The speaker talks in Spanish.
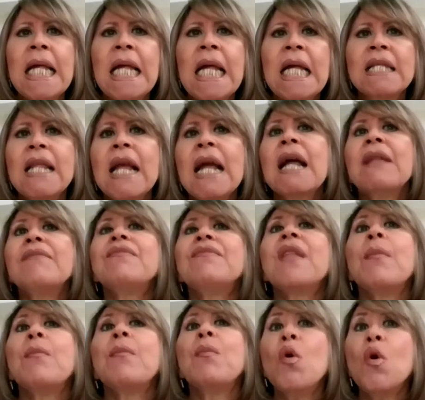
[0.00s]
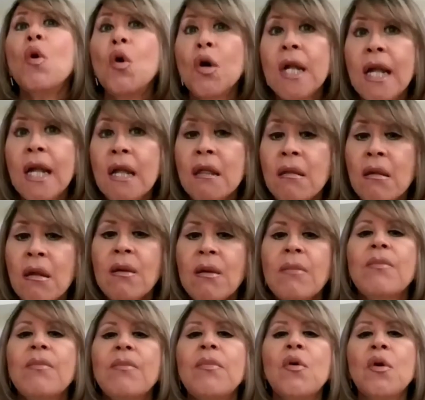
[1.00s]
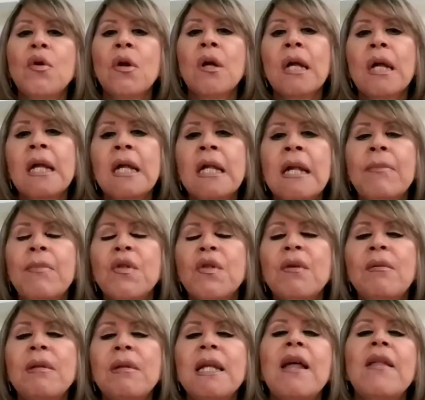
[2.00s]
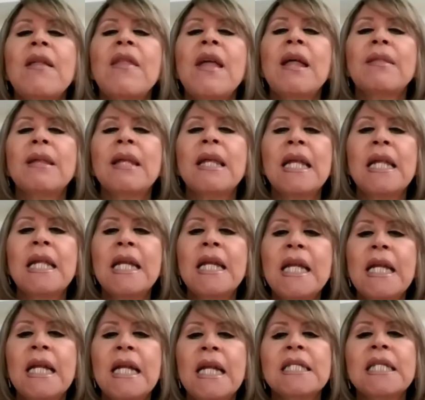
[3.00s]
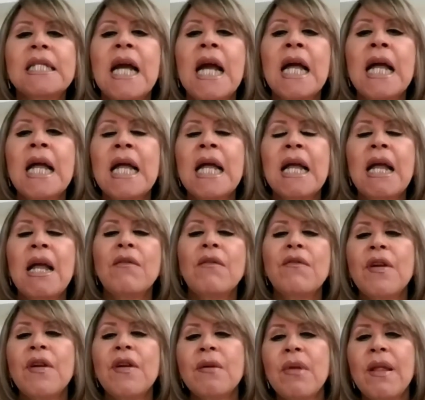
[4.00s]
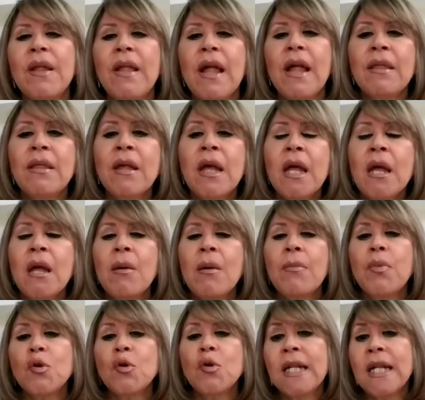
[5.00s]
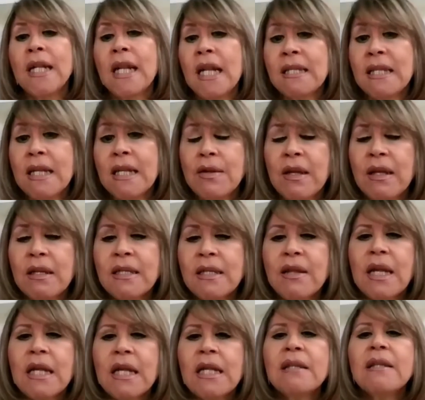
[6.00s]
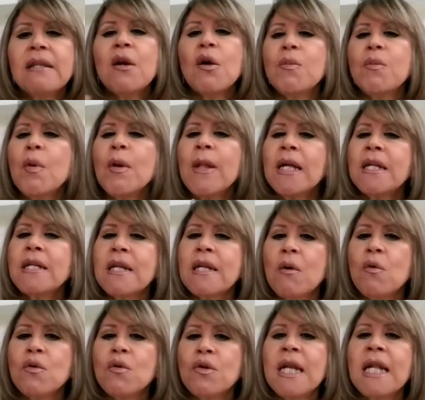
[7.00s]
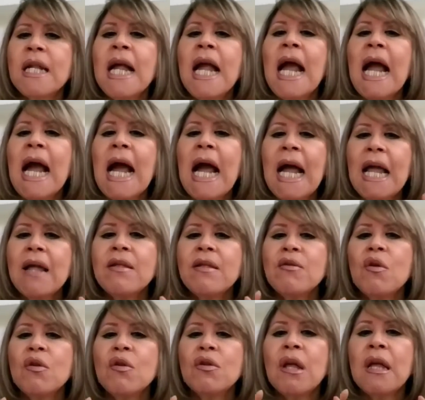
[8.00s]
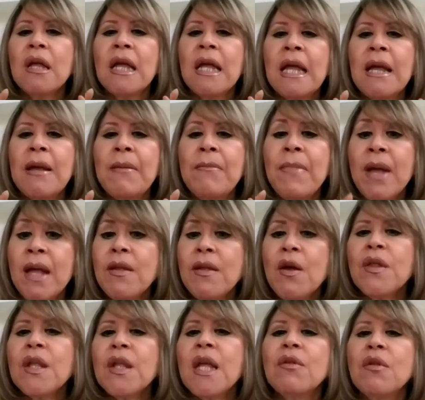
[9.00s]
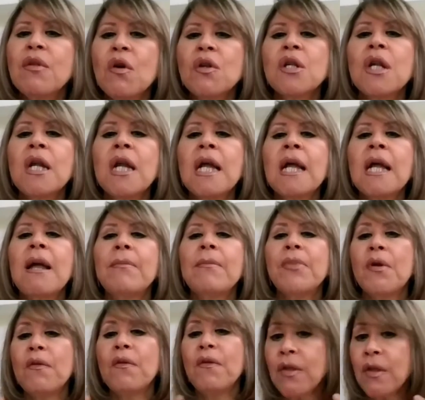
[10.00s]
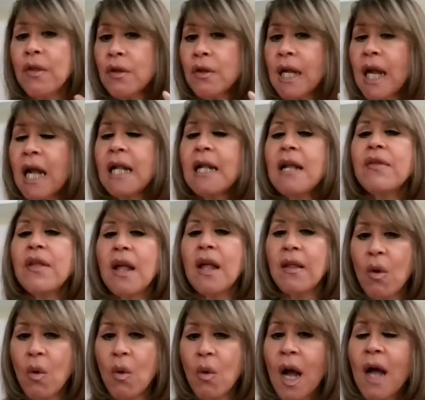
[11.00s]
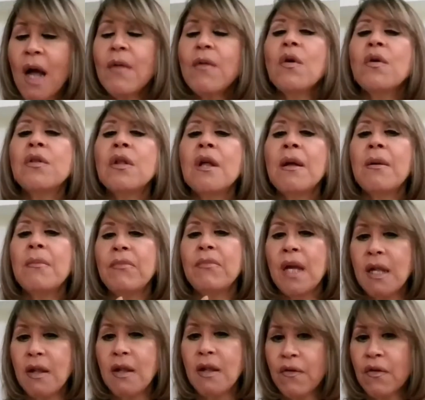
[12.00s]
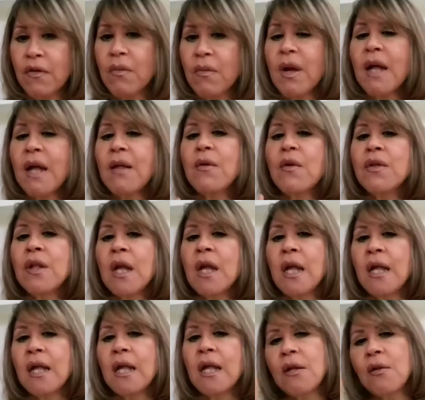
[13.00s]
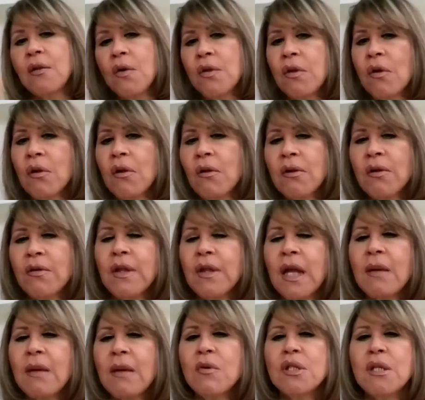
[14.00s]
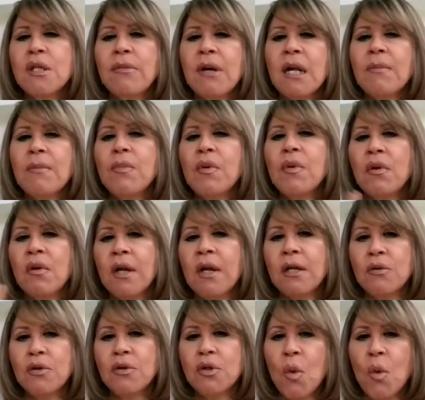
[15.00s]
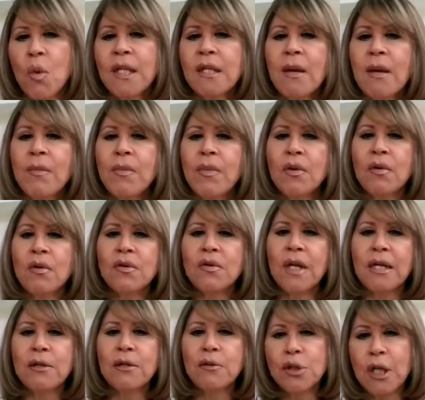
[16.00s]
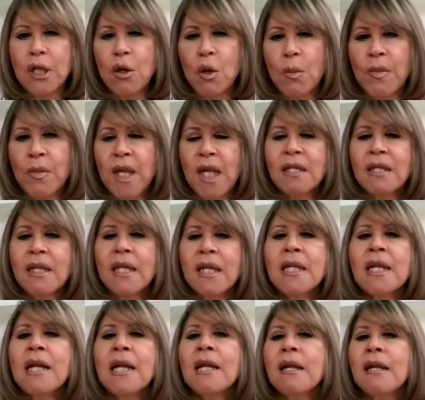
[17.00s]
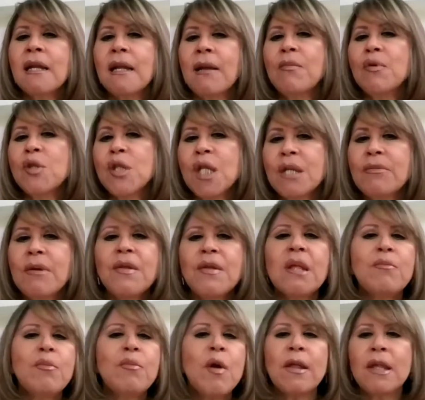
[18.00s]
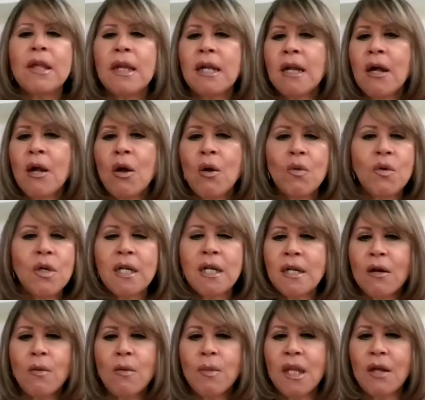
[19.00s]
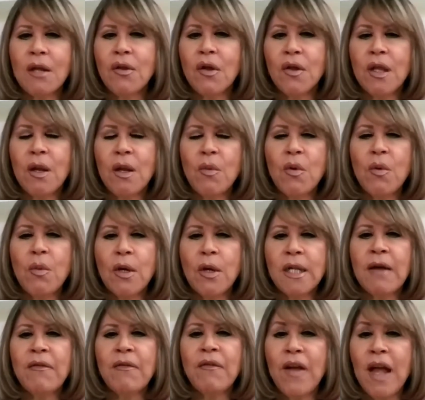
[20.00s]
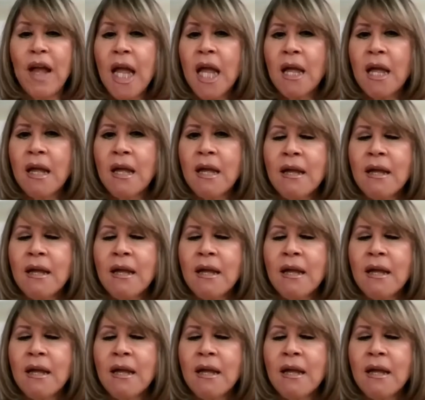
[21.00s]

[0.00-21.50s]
que tengan temores por la posibilidad de adquirir esta enfermedad por tener antecedentes genéticos, puedan recurrir a estos eh, medios que son profesionales, adecuados, bien informados y no solo nos dejemos llevar por lo que nos cuentan, por lo que nos recomiendan, que muchas veces puede ser una recomendación de muy buena fe,